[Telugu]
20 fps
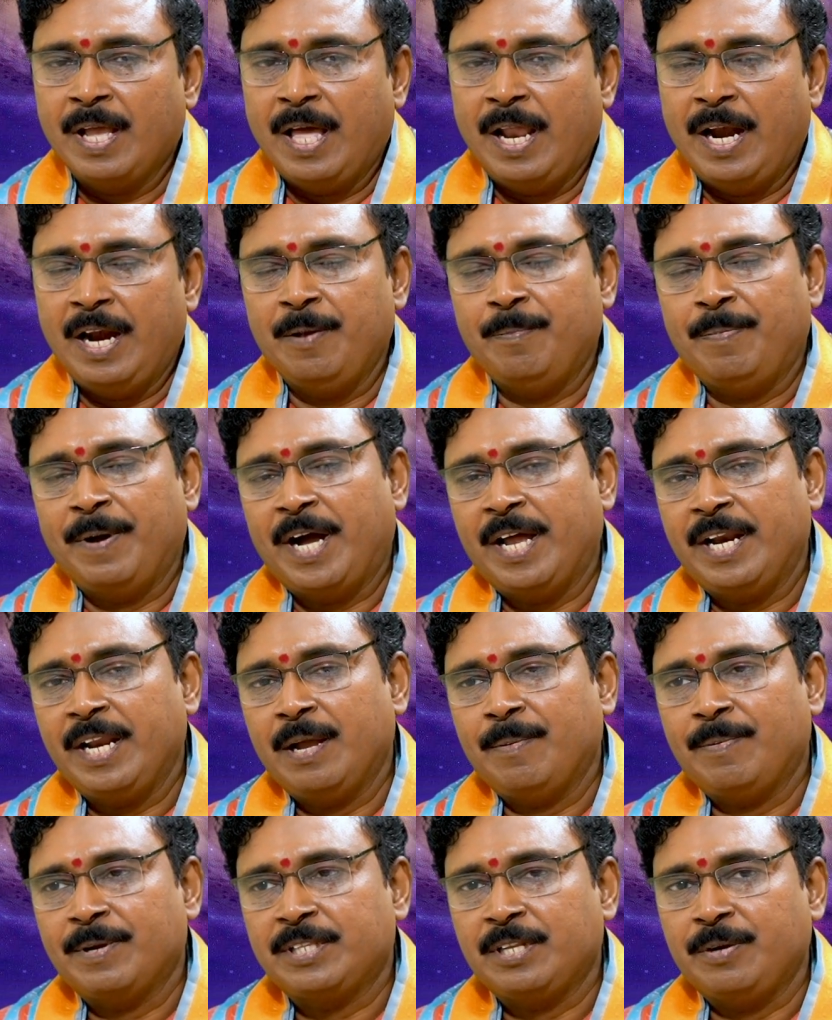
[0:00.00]
అలానే
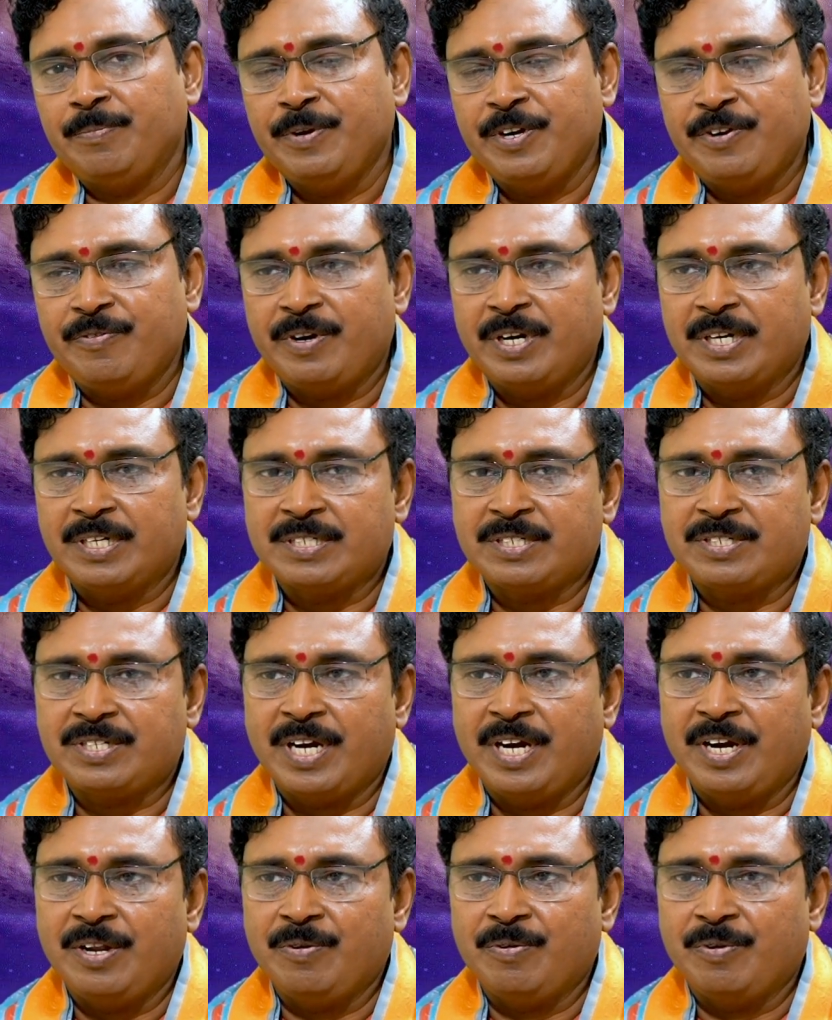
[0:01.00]
భార్యాభర్తలు మ్యూచువల్
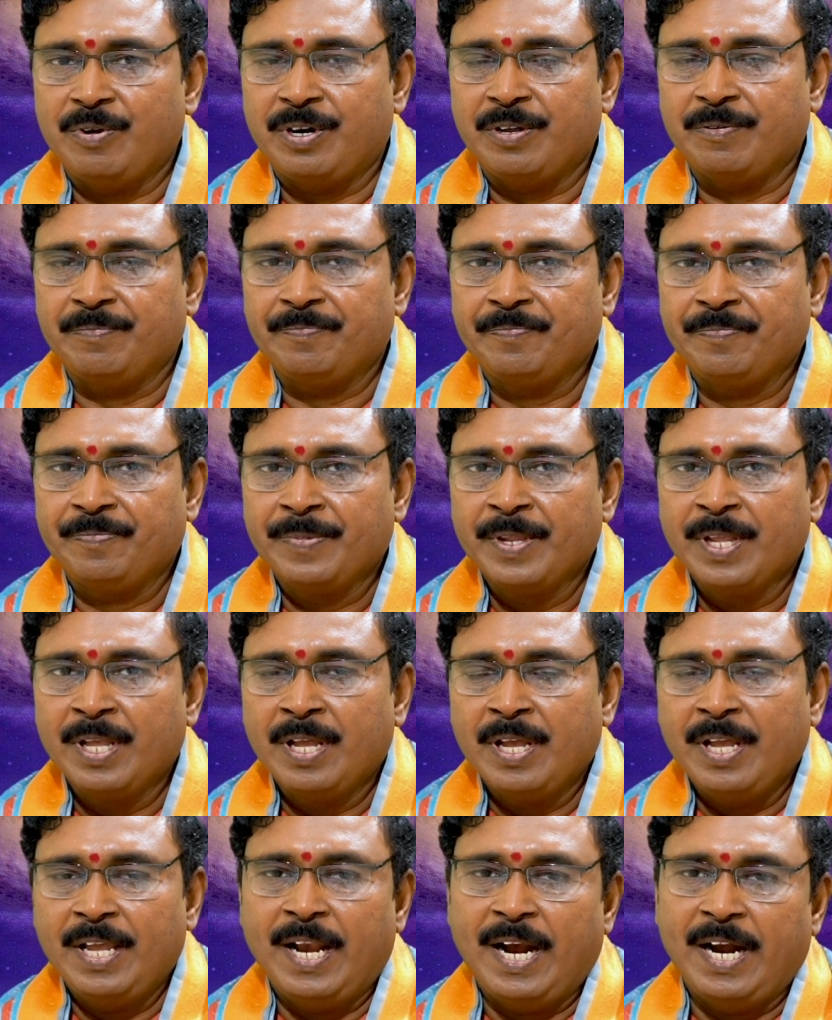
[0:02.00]
అండర్స్టాండింగ్ ఉంటాం
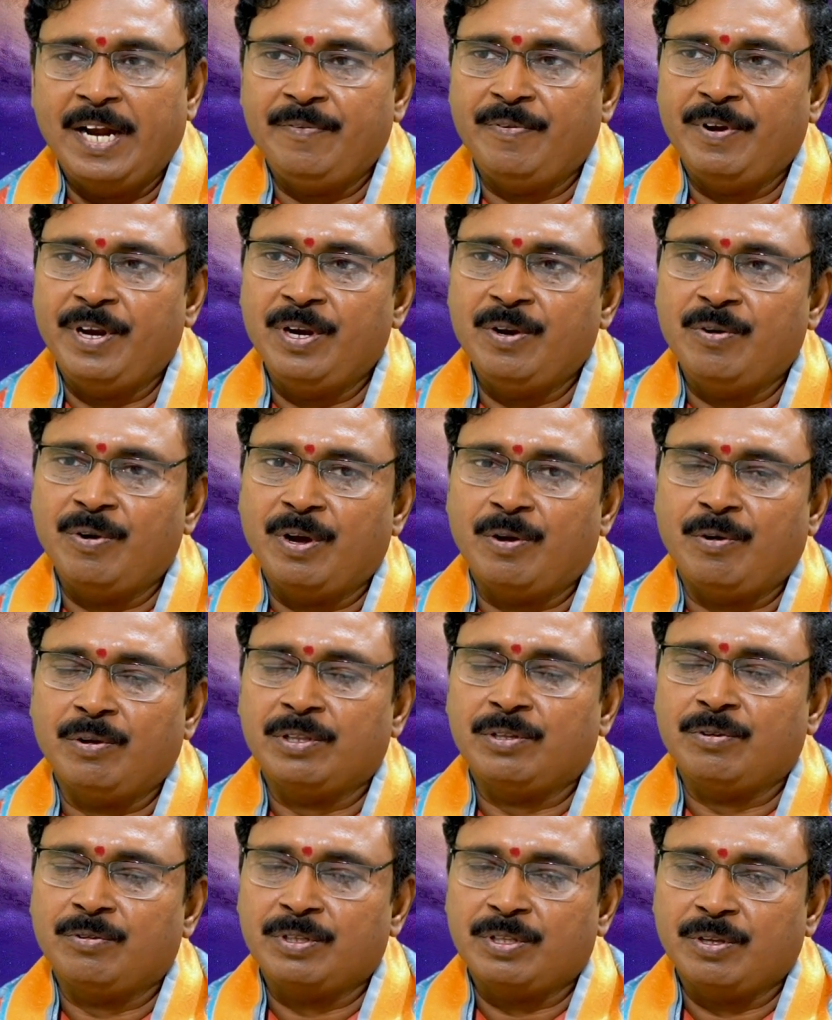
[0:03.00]
ఇలాంటివన్నీ కూడా
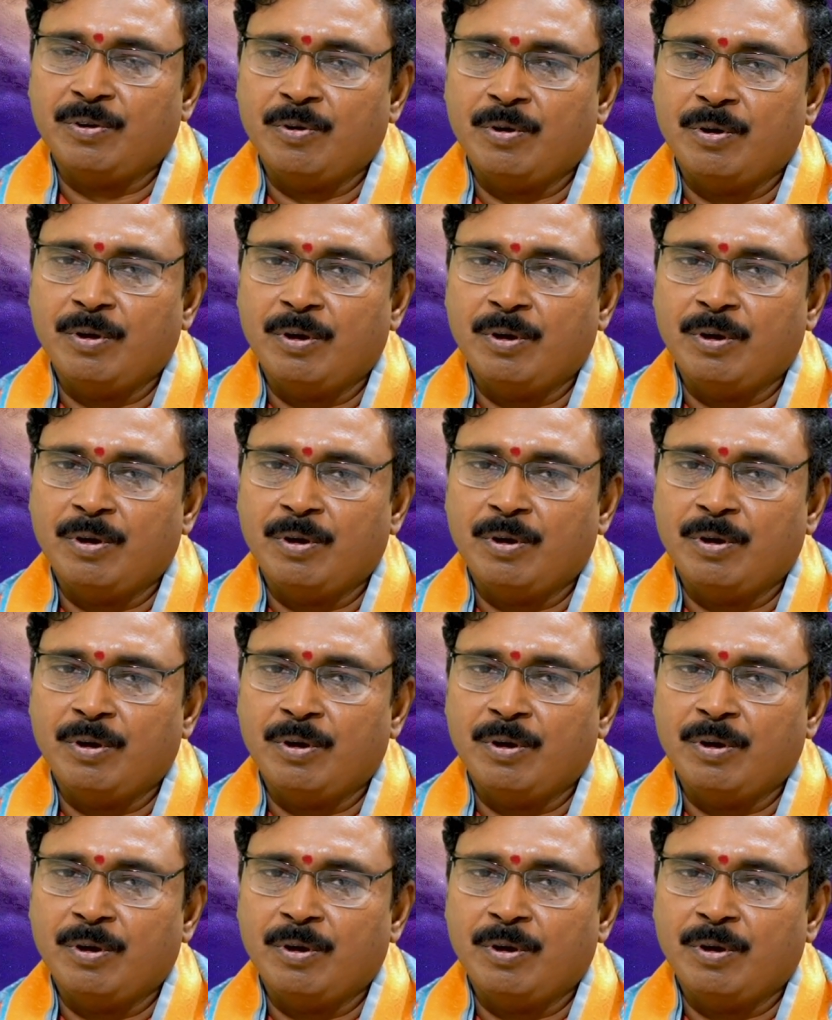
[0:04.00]
కొత్త కొత్త